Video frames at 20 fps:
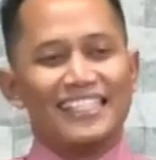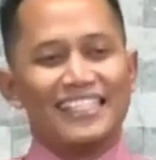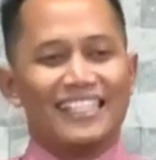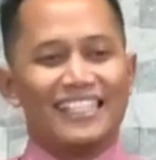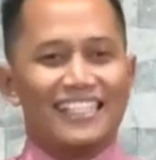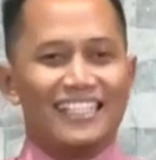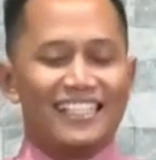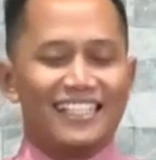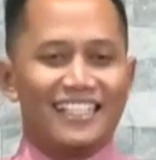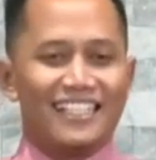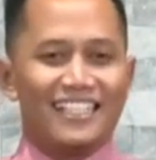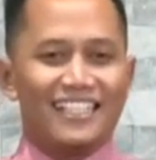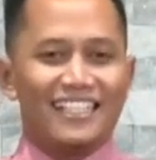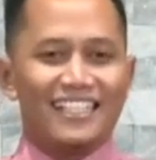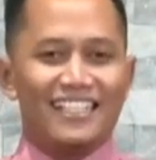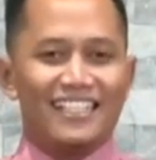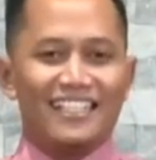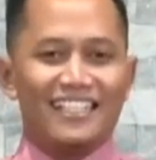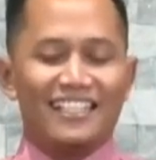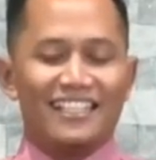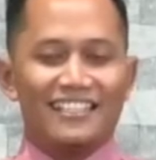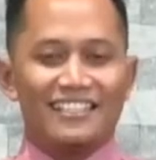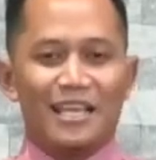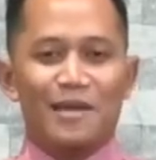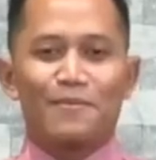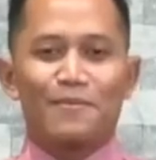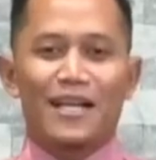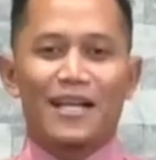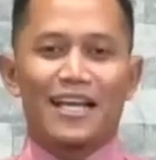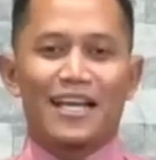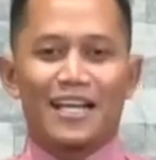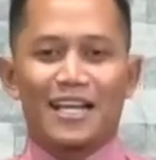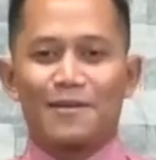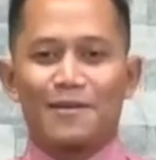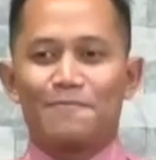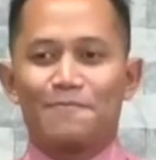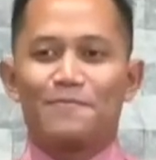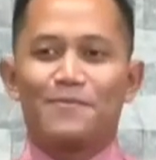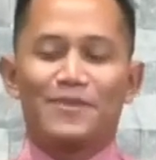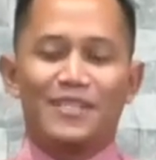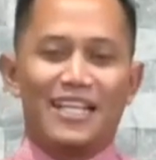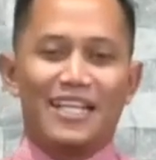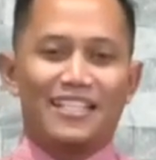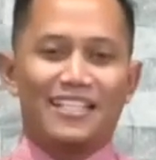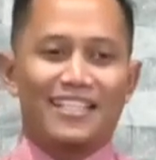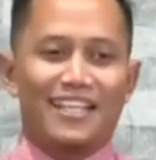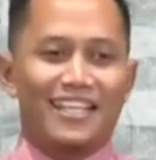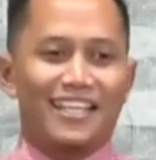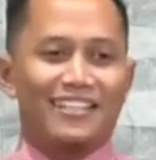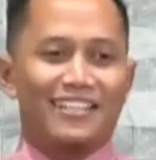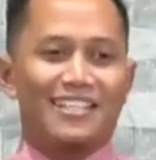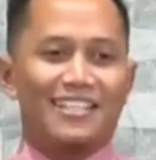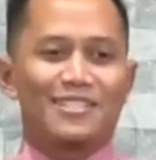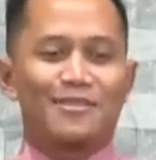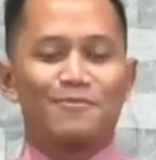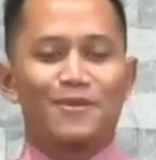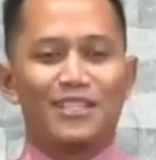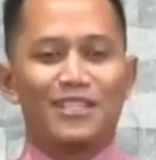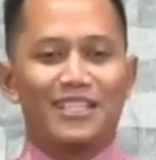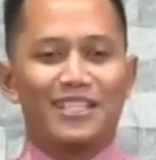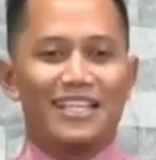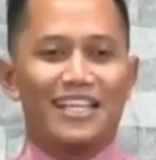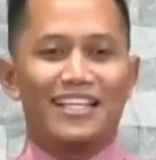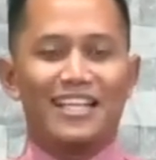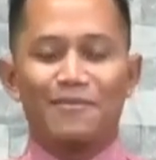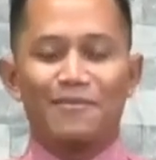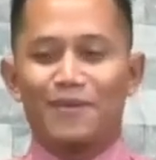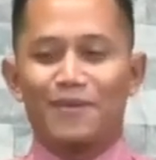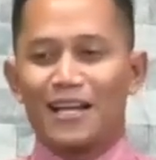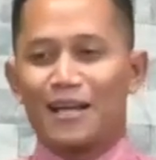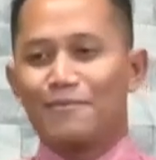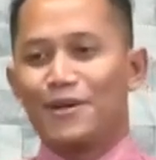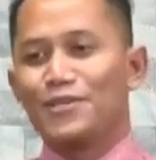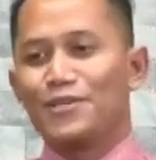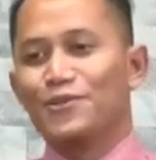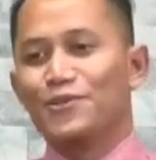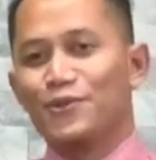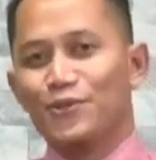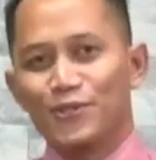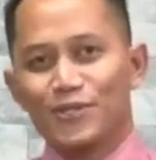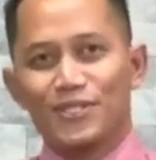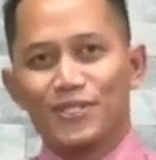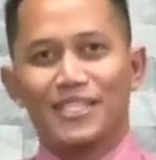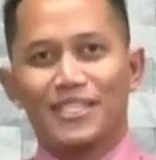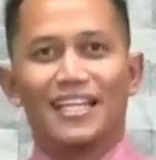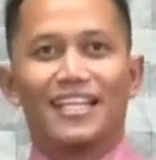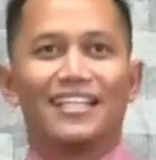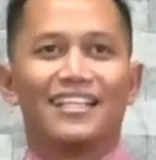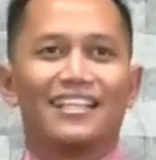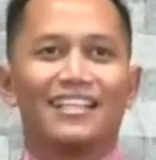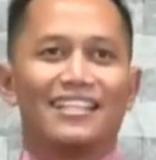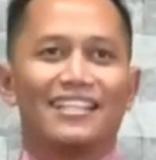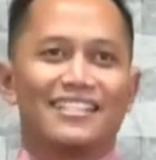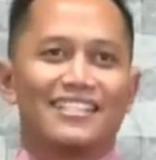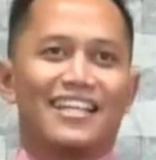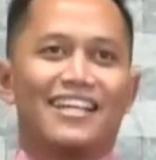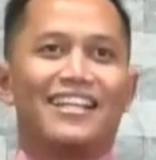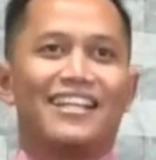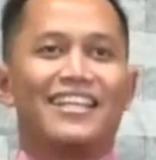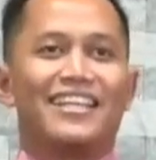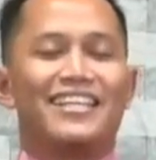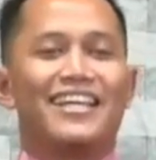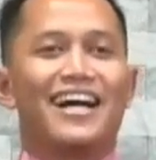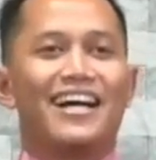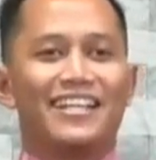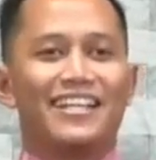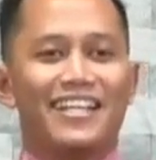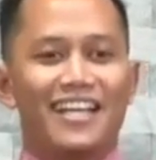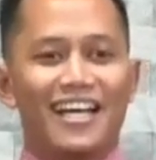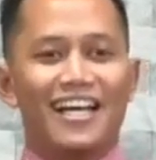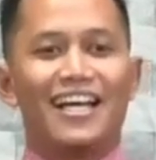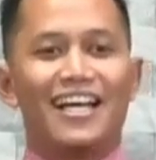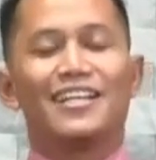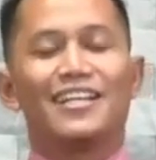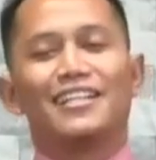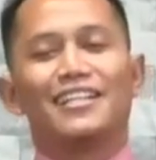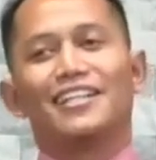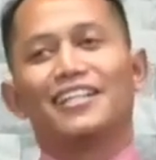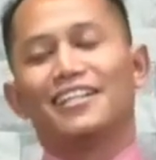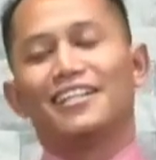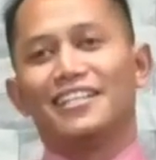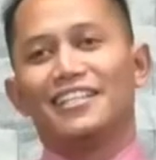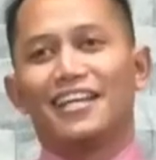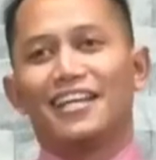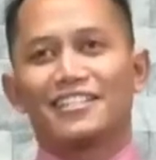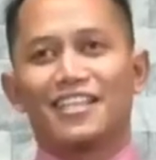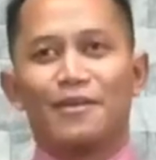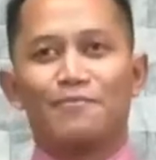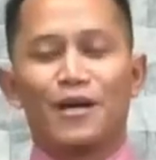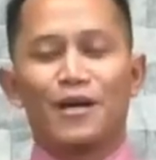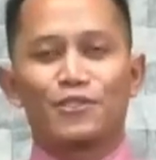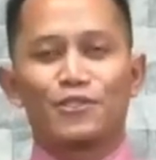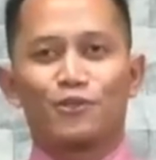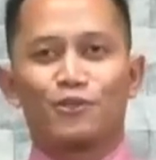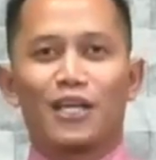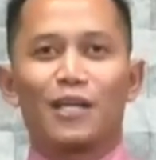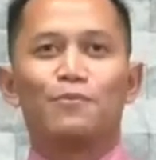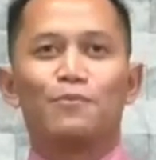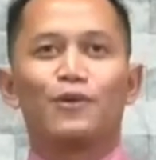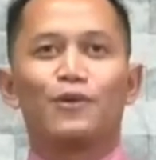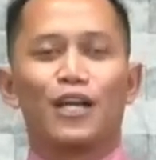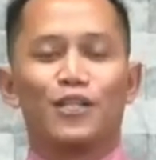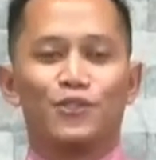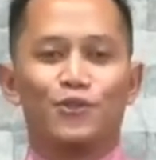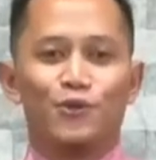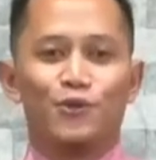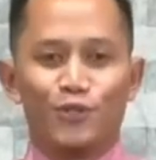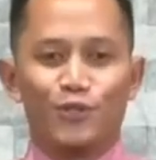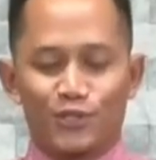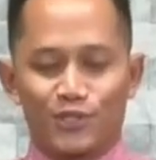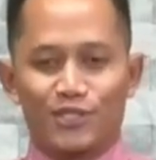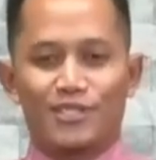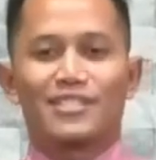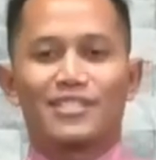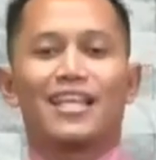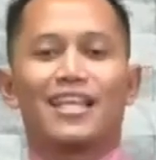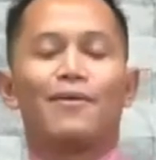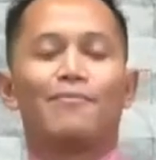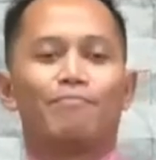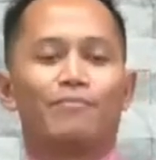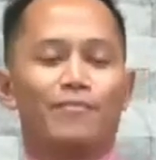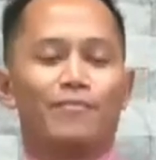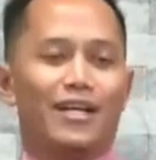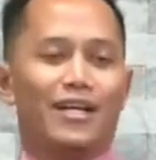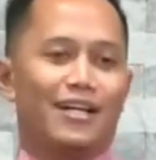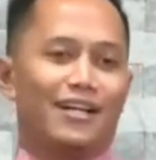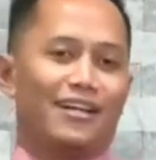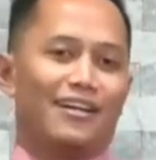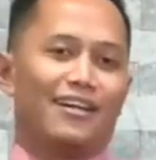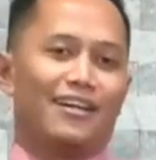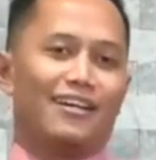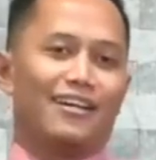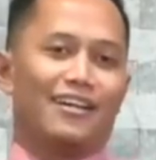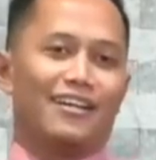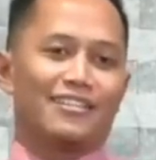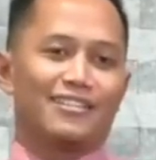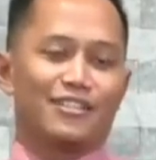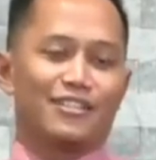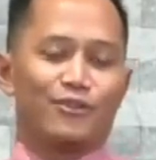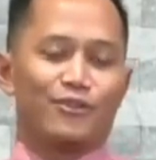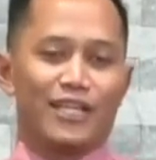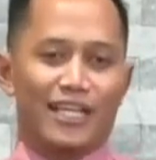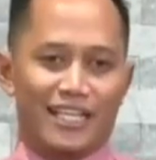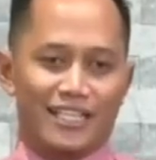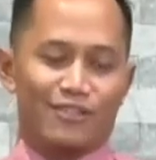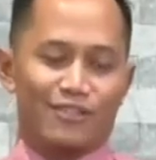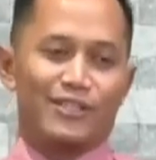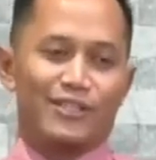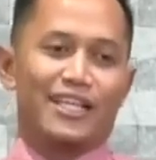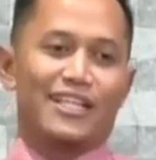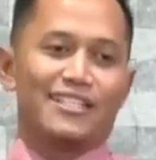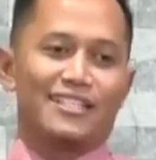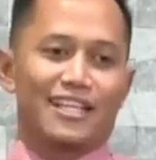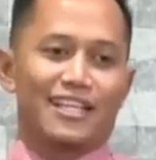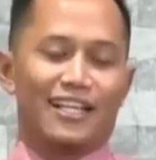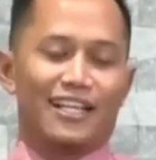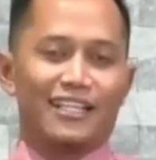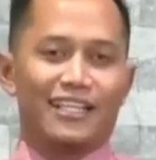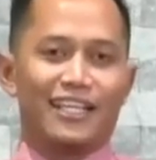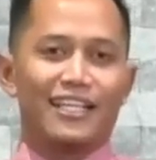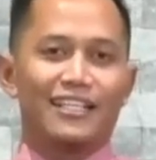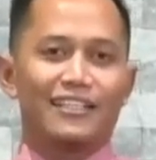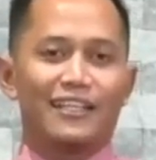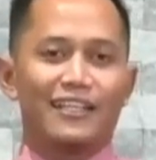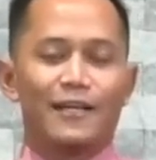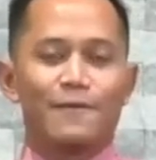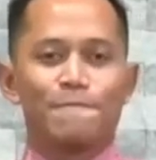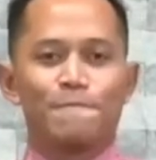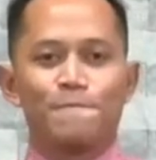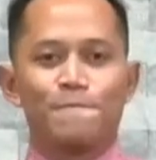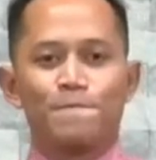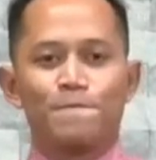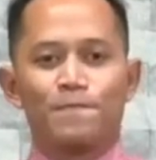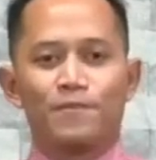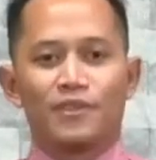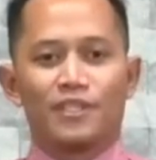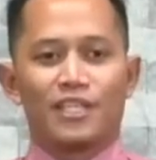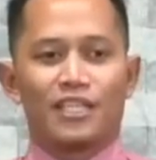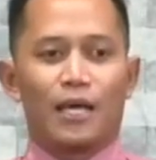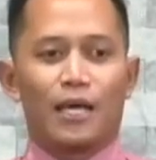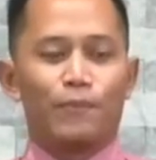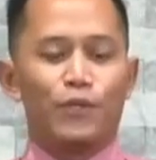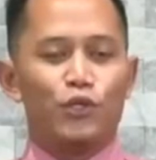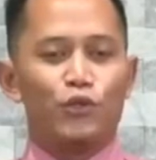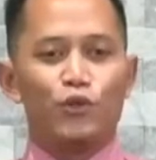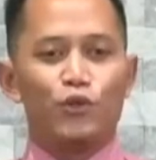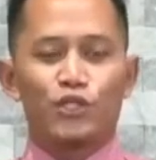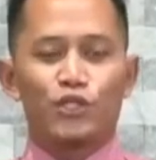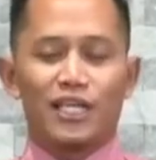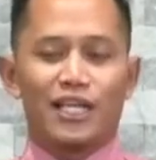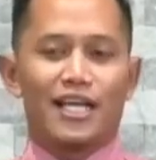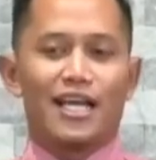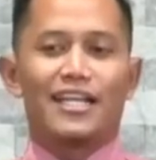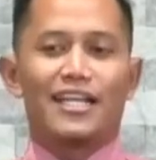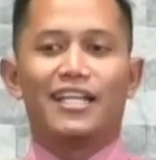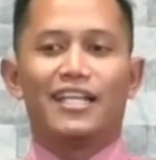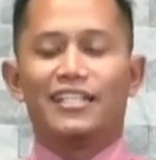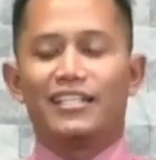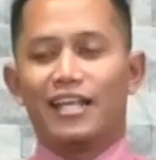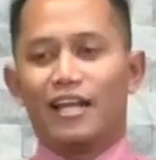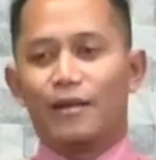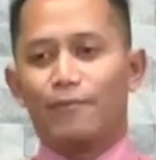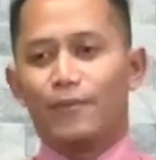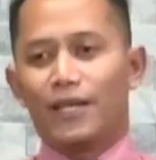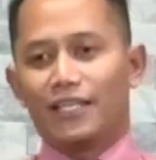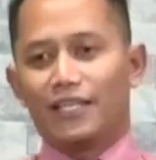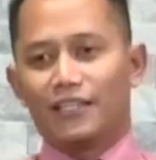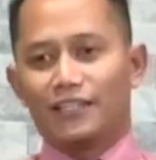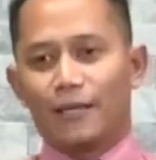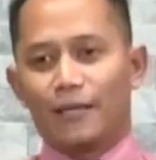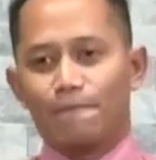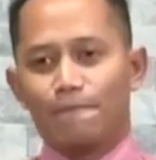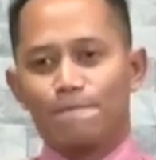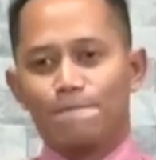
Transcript: Uh, saya berharap di antara kita semua tidak ada yang bernama Yunus ya. Seandainya ada uh, yang saya maksudkan bukan Yunus uh, saudara-saudari sekalian ya, tetapi Yunus yang ada di dalam Alkitab.